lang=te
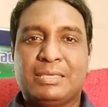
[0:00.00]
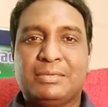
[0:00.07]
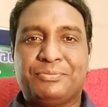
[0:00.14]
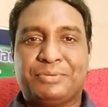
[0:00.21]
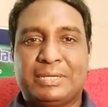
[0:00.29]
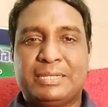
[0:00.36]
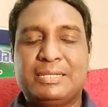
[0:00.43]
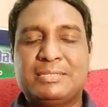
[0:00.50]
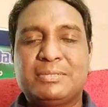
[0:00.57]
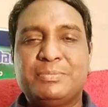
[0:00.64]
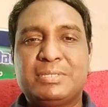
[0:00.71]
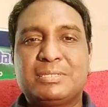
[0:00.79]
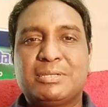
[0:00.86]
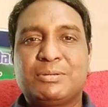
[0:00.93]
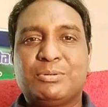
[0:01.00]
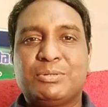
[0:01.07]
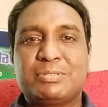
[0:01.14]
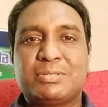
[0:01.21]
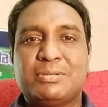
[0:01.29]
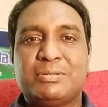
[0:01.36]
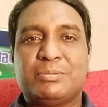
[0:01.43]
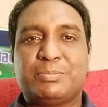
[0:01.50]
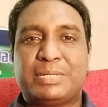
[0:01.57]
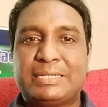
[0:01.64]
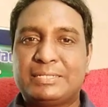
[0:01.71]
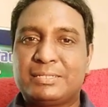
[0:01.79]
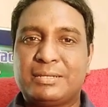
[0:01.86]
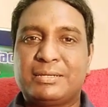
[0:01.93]
ఈ ఫైనల్ సెమిస్టర్ కోర్సులు
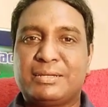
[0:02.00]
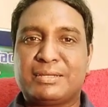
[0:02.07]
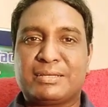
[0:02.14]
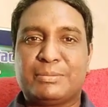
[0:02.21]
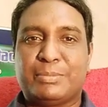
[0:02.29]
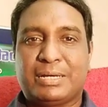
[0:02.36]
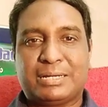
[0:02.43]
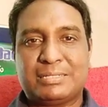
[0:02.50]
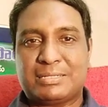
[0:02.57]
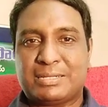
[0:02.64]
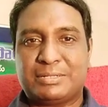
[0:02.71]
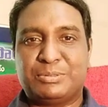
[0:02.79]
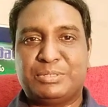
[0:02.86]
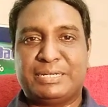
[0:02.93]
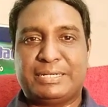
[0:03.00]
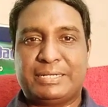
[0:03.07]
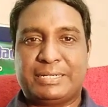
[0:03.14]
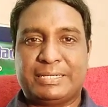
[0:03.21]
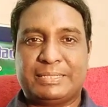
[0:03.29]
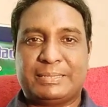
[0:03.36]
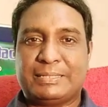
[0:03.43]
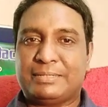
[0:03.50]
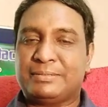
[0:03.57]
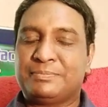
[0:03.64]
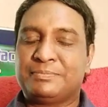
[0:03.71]
పరీక్షలు కనుక బాగా జరిగి ఉండేటట్టయితే